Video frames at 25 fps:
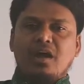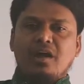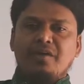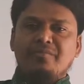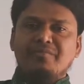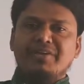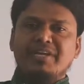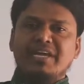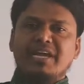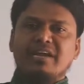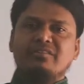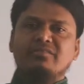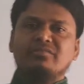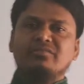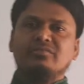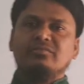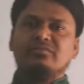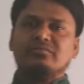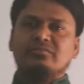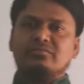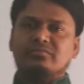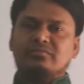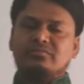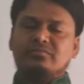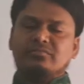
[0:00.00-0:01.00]
আমি এখন
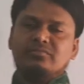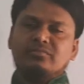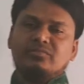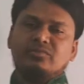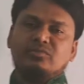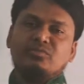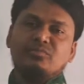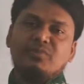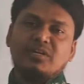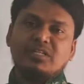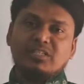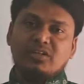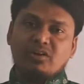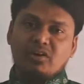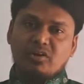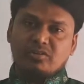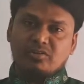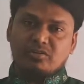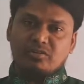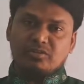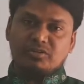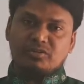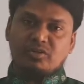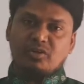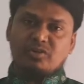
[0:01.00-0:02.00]
তোমরা যারা
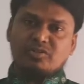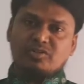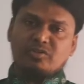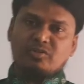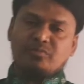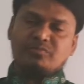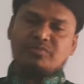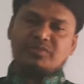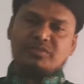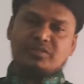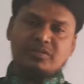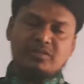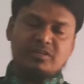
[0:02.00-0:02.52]
ষষ্ঠম